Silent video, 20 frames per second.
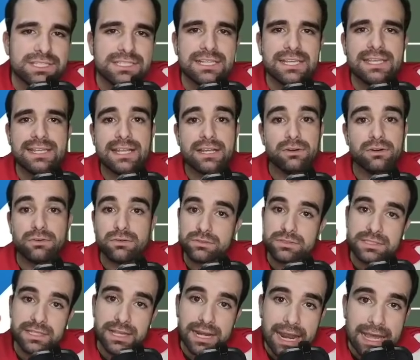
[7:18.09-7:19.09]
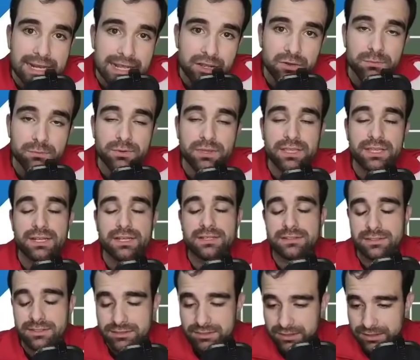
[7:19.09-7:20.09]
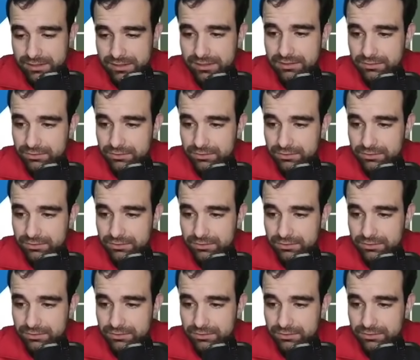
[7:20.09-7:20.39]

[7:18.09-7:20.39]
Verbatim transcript: chilena o chalaca, como quieran decirle.